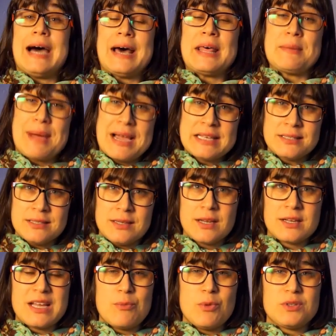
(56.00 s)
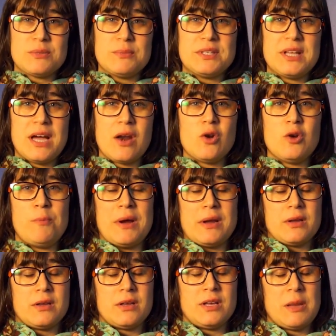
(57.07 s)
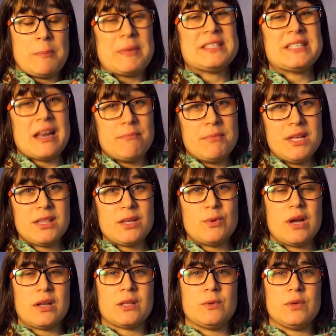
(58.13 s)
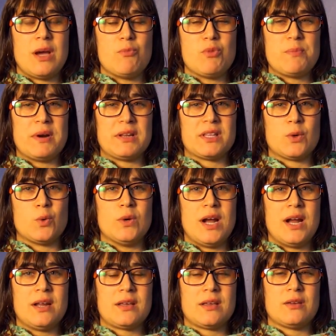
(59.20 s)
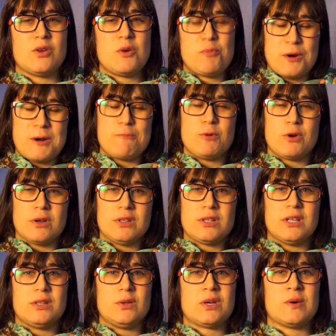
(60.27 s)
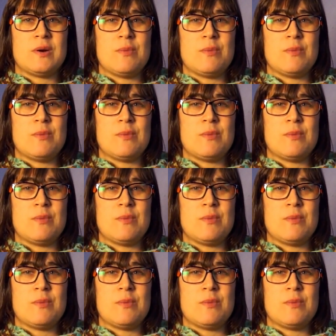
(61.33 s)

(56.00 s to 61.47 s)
Además, queríamos invitarlos para eh, especialmente una actividad muy particular que nos pone muy contentos que